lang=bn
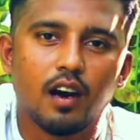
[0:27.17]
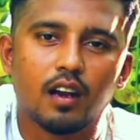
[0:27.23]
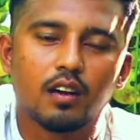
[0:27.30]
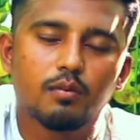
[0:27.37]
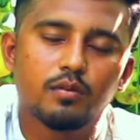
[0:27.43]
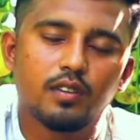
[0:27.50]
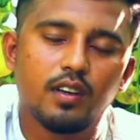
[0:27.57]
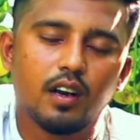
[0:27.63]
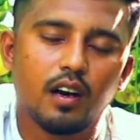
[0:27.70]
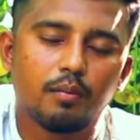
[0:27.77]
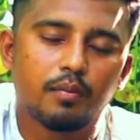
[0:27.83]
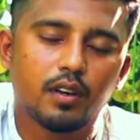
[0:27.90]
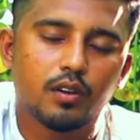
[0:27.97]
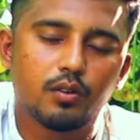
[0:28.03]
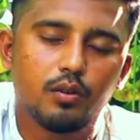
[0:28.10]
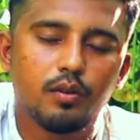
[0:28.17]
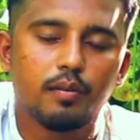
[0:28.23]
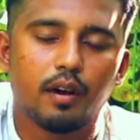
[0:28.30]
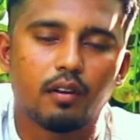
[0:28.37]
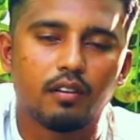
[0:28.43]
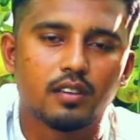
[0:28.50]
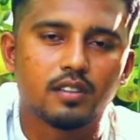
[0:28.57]
আলহামদুলিল্লাহ আমরা খুবই
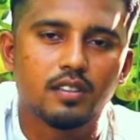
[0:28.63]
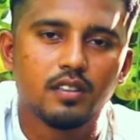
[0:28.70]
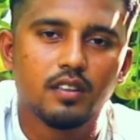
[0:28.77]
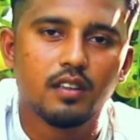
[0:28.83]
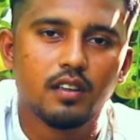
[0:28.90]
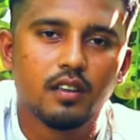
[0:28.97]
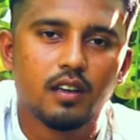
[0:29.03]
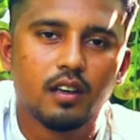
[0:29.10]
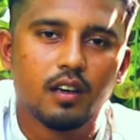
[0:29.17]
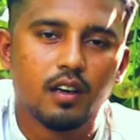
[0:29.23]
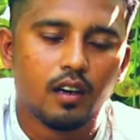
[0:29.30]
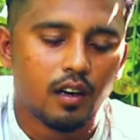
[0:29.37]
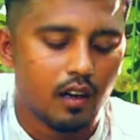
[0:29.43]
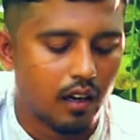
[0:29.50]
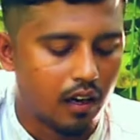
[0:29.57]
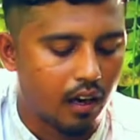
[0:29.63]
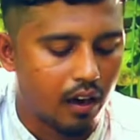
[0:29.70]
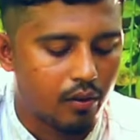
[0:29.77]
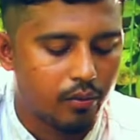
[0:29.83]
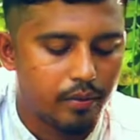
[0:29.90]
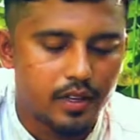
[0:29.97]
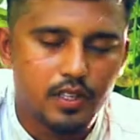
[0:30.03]
ভালো আছি
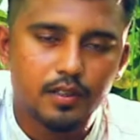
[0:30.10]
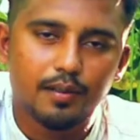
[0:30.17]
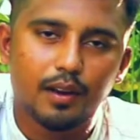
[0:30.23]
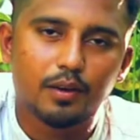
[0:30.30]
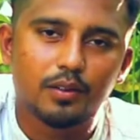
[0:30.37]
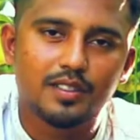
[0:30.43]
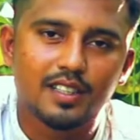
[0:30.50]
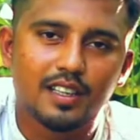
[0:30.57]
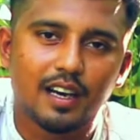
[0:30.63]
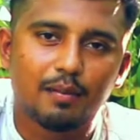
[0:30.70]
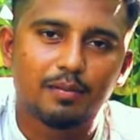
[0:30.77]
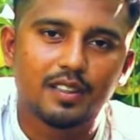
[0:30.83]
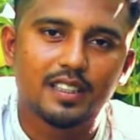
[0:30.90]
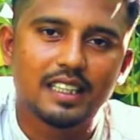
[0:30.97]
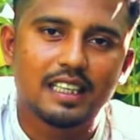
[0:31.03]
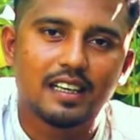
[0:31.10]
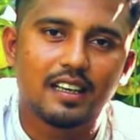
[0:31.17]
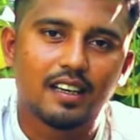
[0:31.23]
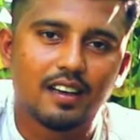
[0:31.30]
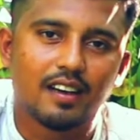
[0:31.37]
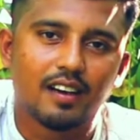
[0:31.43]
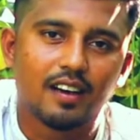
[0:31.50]
আরও বেশি ভালো যে আপনাদেরকে
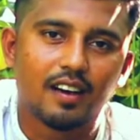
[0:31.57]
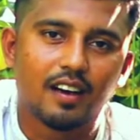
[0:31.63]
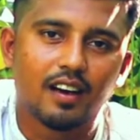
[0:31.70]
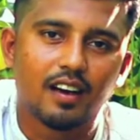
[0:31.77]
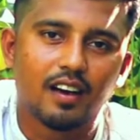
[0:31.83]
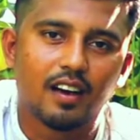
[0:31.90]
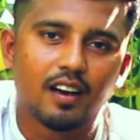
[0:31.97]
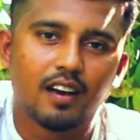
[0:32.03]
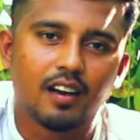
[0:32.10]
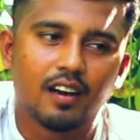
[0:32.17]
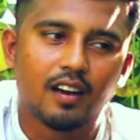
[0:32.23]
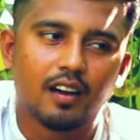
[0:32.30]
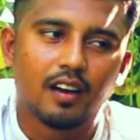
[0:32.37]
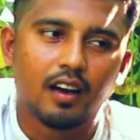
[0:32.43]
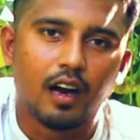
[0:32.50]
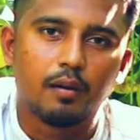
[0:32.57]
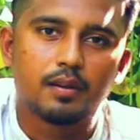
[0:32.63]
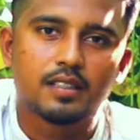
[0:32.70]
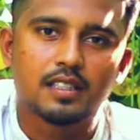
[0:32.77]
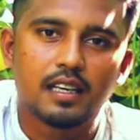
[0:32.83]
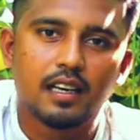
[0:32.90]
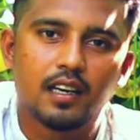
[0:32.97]

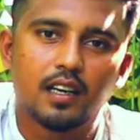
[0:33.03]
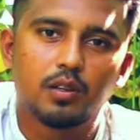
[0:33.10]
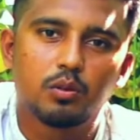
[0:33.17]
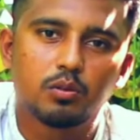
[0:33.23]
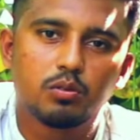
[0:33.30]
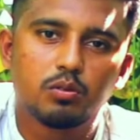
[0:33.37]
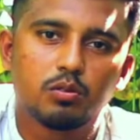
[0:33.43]
আমার চ্যানেলে নতুন